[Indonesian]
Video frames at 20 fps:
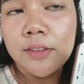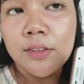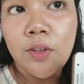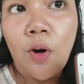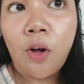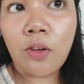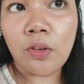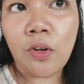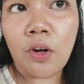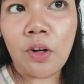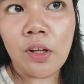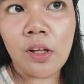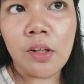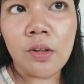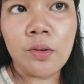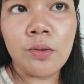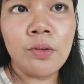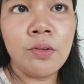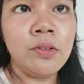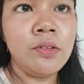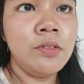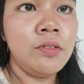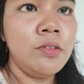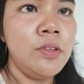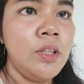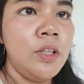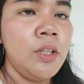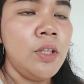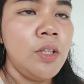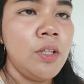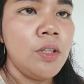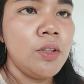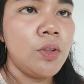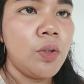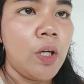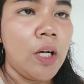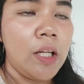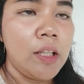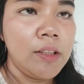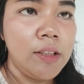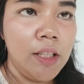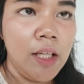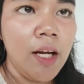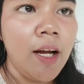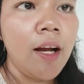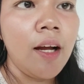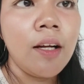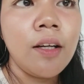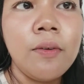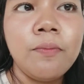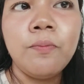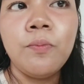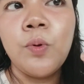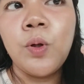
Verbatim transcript: kotor gitu soalnya